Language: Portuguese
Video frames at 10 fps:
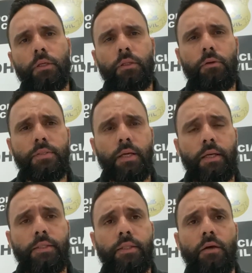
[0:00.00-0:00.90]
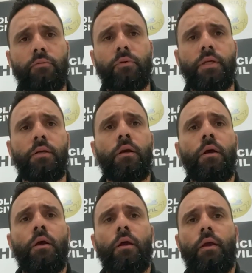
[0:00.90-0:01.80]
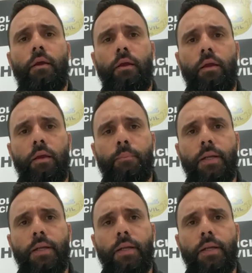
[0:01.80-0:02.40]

Então eles acreditavam que é,